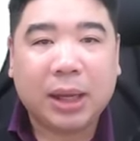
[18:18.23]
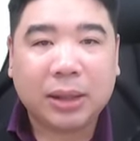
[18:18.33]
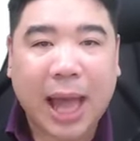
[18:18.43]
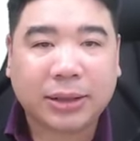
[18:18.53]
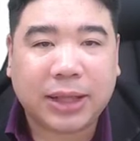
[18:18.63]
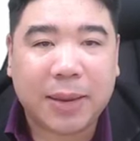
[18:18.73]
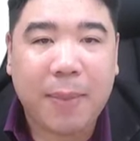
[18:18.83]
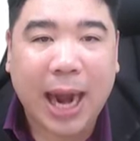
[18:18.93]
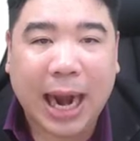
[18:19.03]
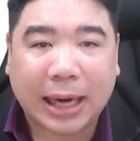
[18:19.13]
ทาสี
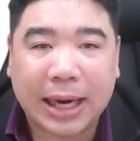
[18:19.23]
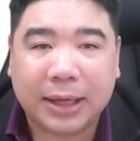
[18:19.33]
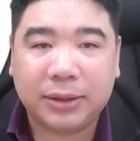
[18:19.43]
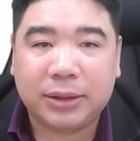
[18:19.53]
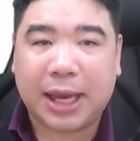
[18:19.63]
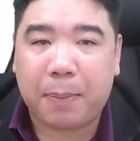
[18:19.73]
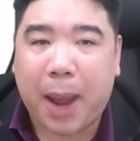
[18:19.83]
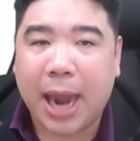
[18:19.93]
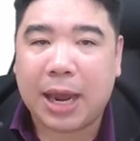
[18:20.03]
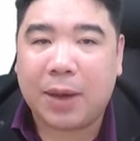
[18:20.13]
บ้านหลังหนึ่ง เสร็จ
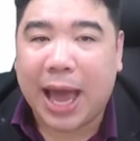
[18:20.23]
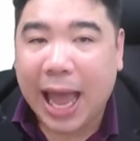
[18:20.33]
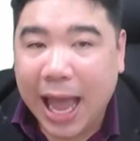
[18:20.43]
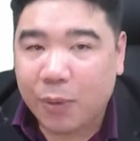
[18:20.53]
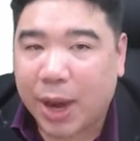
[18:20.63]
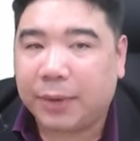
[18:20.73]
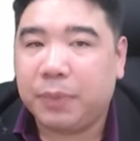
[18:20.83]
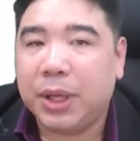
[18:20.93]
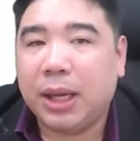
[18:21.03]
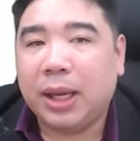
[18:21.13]
ภายในเวลา 5 วัน
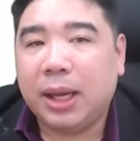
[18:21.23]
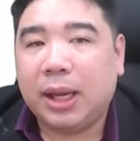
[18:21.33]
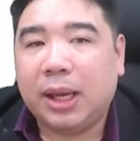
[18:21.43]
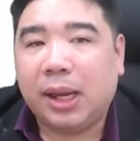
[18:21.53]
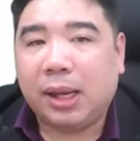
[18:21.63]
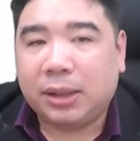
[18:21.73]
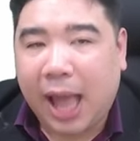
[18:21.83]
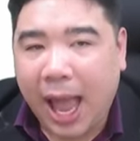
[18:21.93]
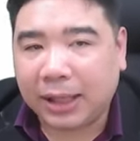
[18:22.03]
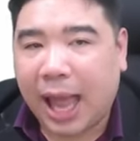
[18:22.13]

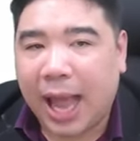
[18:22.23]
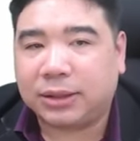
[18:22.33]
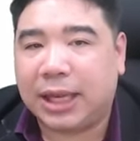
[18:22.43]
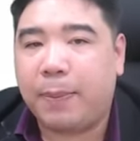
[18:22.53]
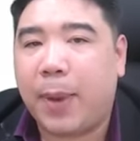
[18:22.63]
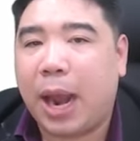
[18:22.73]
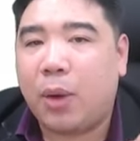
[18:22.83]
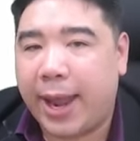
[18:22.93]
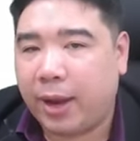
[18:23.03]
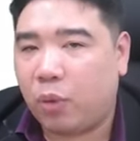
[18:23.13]
ถ้าทาสีไปแล้ว
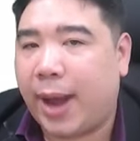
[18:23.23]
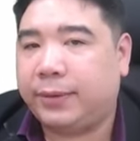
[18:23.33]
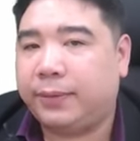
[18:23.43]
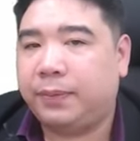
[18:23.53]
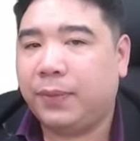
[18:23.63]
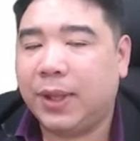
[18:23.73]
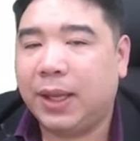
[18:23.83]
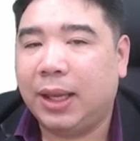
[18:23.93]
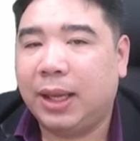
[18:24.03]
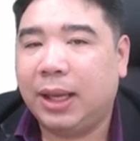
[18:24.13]
x วัน
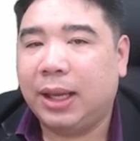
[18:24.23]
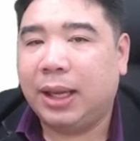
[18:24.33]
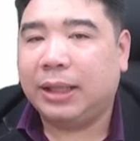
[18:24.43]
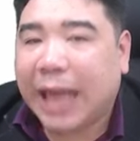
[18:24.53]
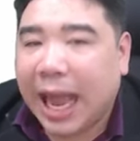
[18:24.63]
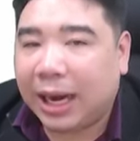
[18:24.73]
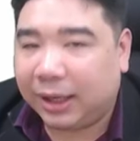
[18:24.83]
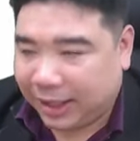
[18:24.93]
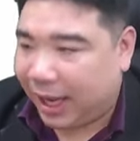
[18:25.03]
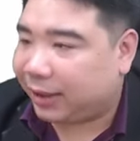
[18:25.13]
จะเห
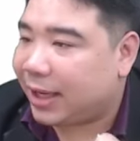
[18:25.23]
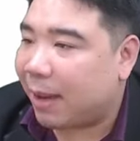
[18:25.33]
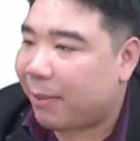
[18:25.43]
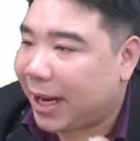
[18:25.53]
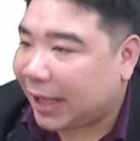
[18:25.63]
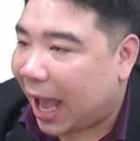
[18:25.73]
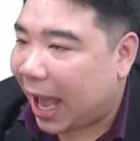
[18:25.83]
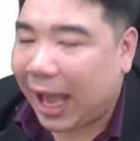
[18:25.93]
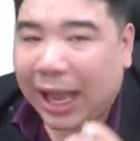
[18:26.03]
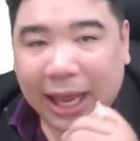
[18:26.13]
ลือที่ยังไม่ได้ทา
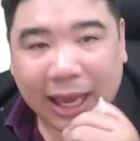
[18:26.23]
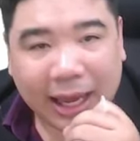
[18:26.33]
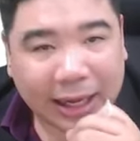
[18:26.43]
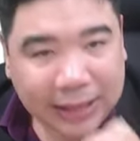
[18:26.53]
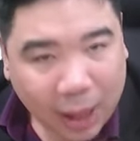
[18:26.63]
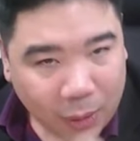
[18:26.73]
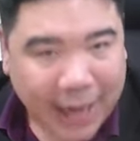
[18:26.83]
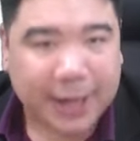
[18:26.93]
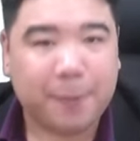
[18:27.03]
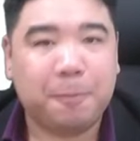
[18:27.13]
เท่าไหร่
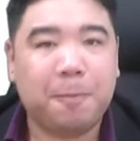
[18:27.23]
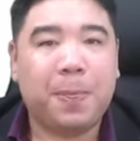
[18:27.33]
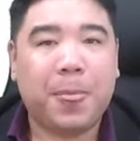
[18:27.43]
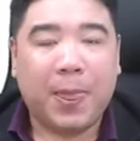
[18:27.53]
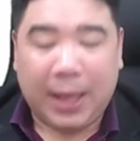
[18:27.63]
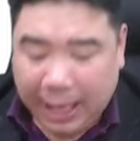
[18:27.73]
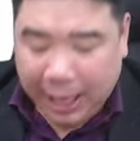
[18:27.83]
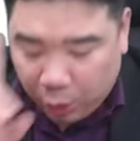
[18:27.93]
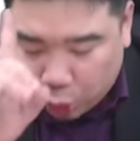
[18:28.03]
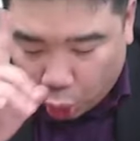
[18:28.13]

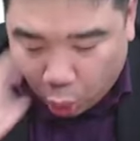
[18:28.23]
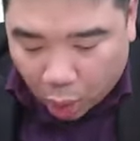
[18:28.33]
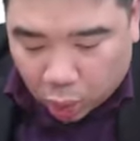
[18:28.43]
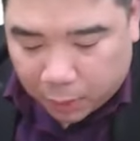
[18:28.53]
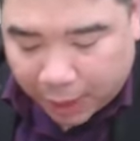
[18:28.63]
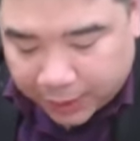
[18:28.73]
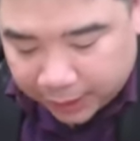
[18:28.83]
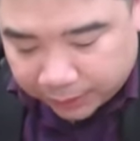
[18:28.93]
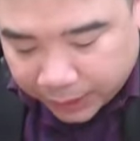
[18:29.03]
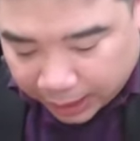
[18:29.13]
คุณครูวงกลมคราวนี้
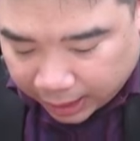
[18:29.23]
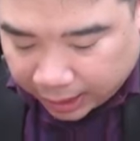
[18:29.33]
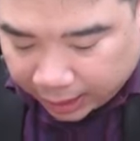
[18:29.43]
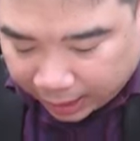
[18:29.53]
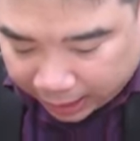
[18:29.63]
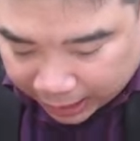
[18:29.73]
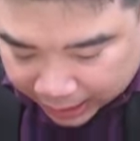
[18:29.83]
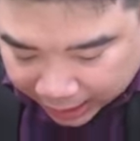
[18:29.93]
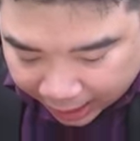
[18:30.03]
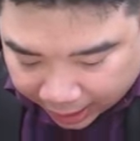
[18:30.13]
เห
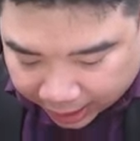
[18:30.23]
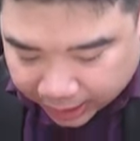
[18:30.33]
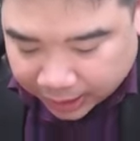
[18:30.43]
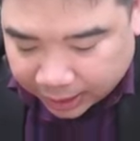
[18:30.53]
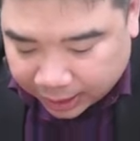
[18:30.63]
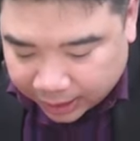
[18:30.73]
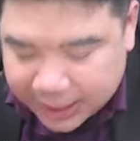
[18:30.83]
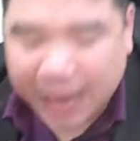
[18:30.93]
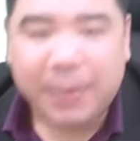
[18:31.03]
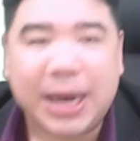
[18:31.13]
ลือ
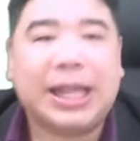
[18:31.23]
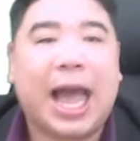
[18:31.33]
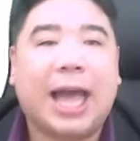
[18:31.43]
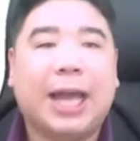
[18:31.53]
ยังไม่ได้ทา